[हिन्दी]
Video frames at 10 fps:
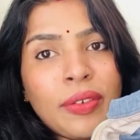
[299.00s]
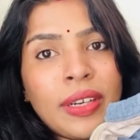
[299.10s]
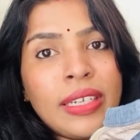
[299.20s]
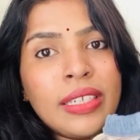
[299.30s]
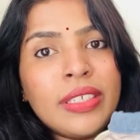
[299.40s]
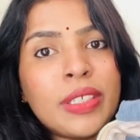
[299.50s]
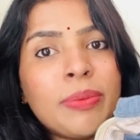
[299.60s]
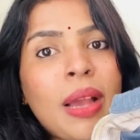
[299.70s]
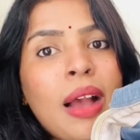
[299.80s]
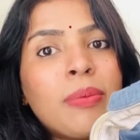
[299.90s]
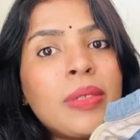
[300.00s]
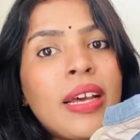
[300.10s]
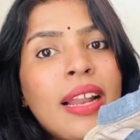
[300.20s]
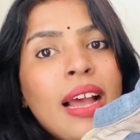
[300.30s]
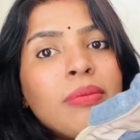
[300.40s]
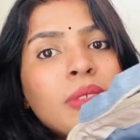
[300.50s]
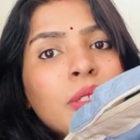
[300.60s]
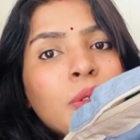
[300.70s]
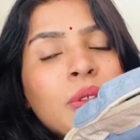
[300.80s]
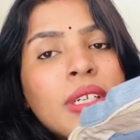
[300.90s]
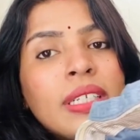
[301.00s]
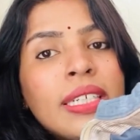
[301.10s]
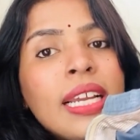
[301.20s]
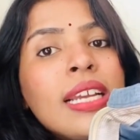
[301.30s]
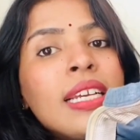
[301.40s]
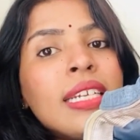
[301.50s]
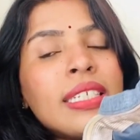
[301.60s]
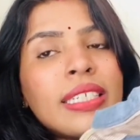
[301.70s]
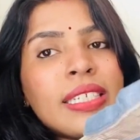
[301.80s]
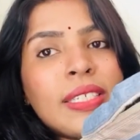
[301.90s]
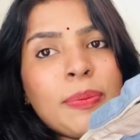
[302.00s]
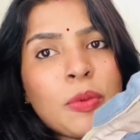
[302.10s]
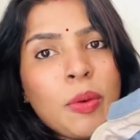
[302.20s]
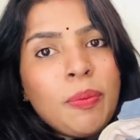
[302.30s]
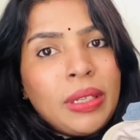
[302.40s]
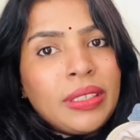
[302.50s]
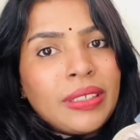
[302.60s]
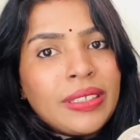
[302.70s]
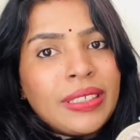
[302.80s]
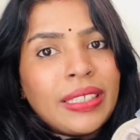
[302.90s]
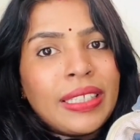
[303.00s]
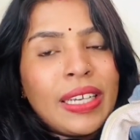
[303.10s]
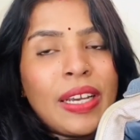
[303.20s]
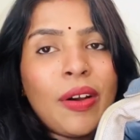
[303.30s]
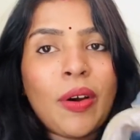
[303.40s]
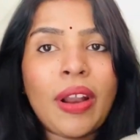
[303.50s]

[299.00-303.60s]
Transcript: के लिए जिसमें आप आराम से इसको रख के इसकी जिप को बंद कर सकते हैं और